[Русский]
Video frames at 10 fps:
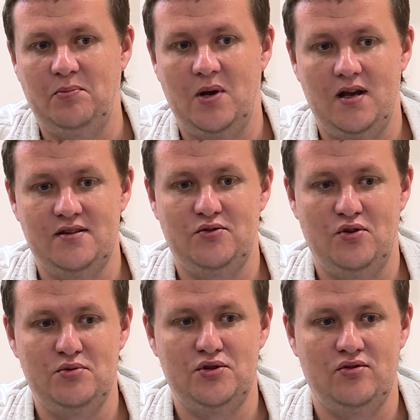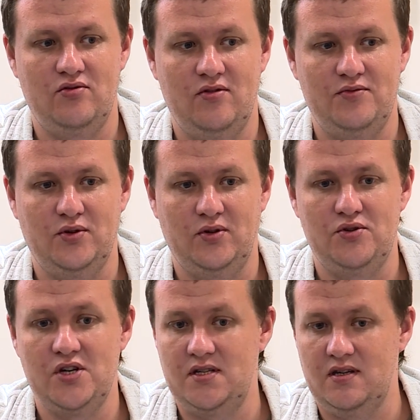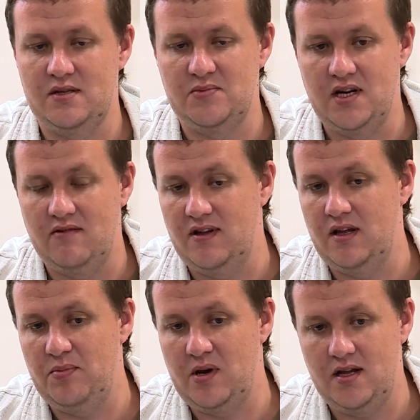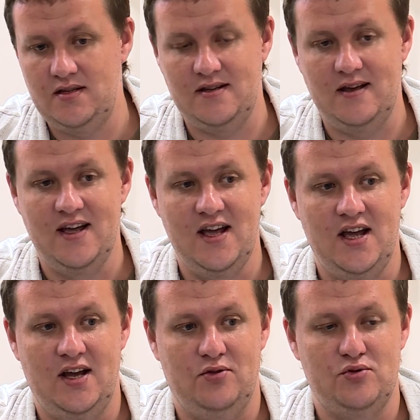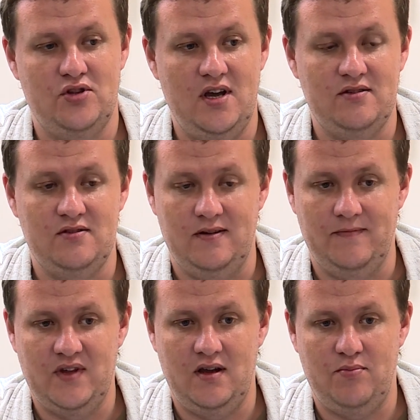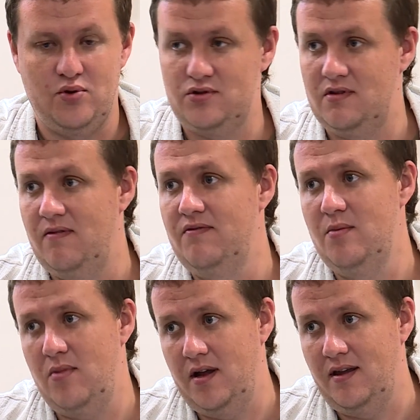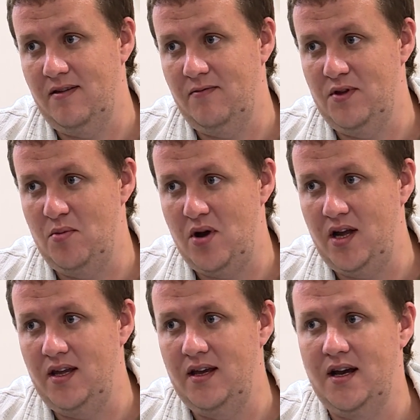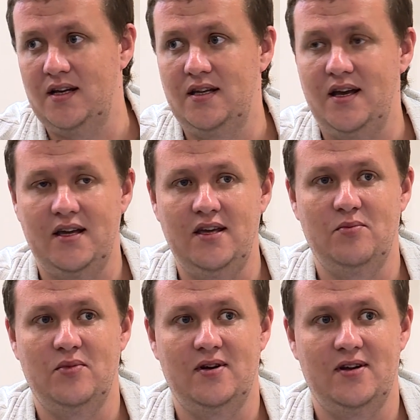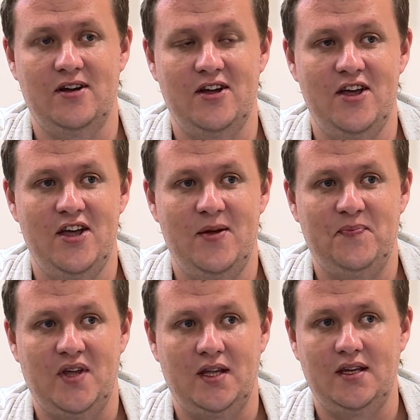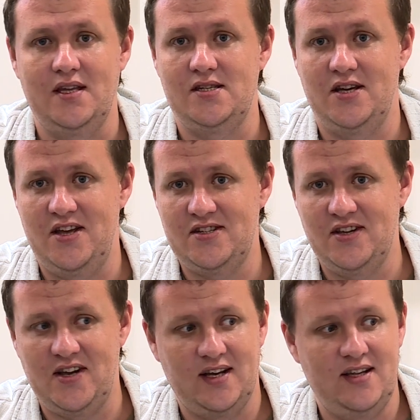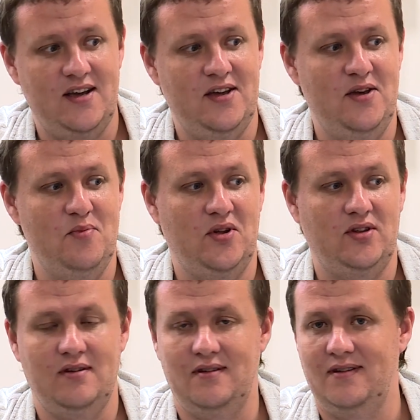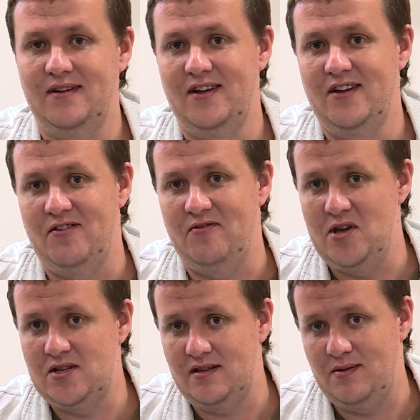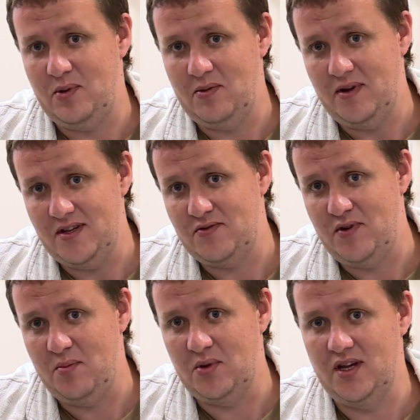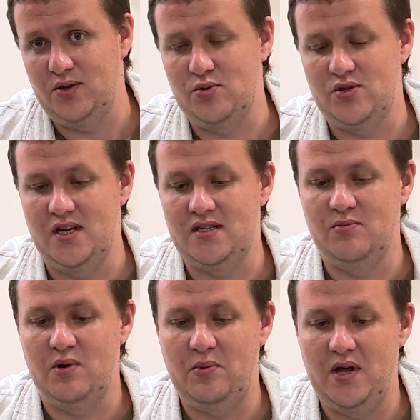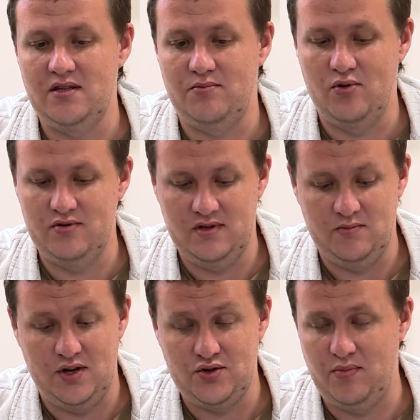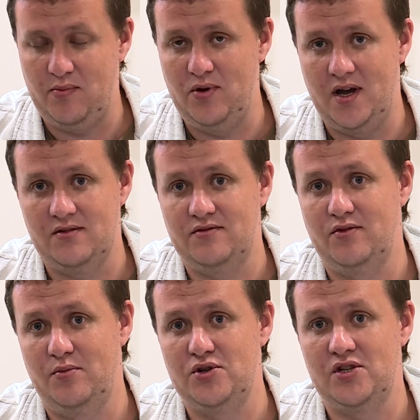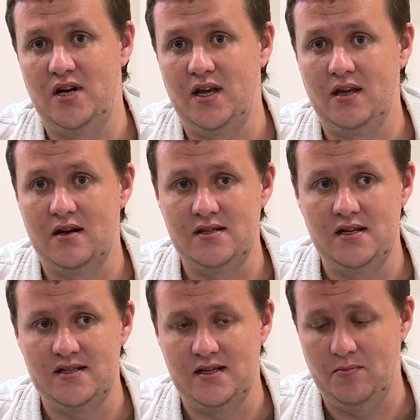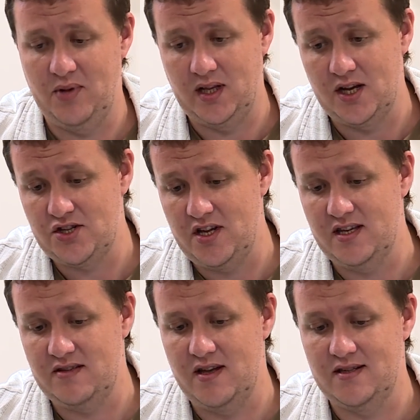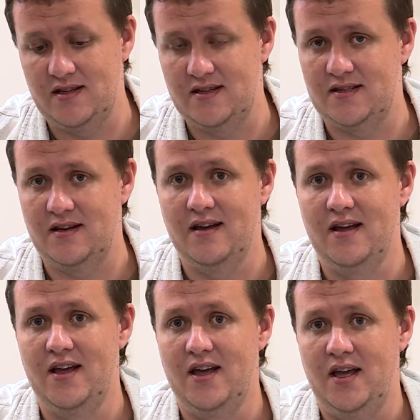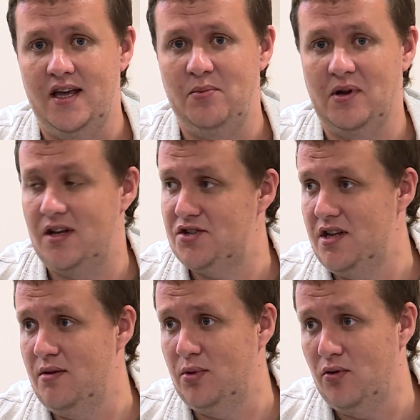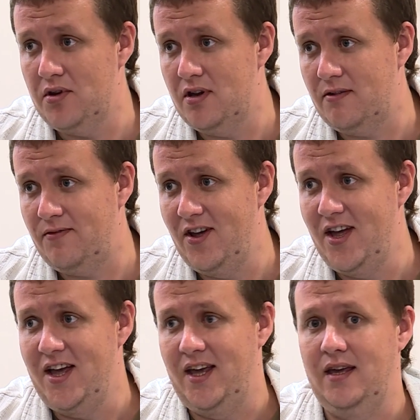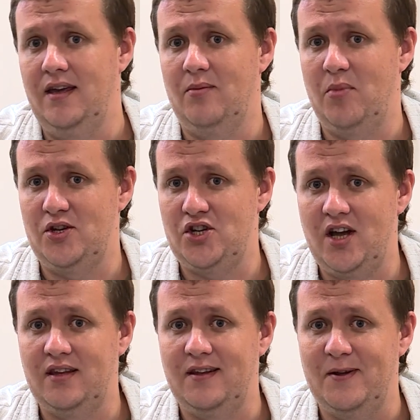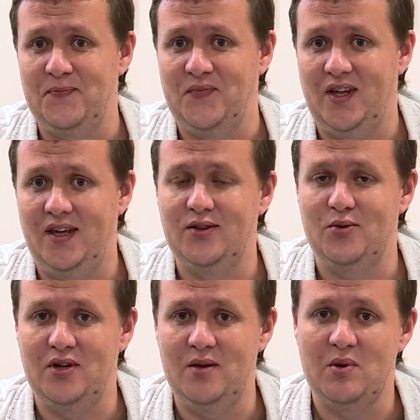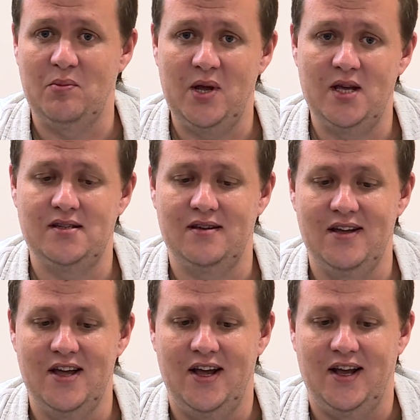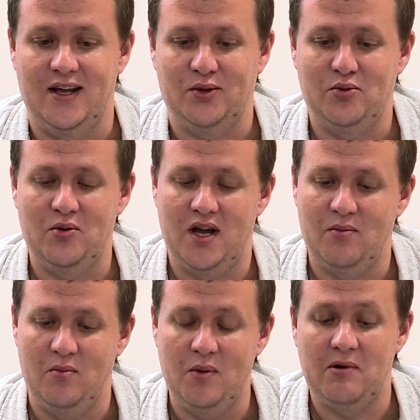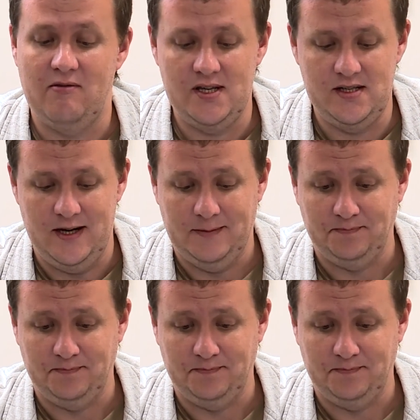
показывает в том, что все-таки участники специальной военной операции нуждаются а, просто во внимании. Внимании, когда им а, это интересно, когда им это весело проводить время, да, то есть эти мероприятия пользовались большой популярностью, в том числе и родились предложения, связанные с и приглашением блогеров, и бачаты, и другие мероприятия которые как бы мы проводили.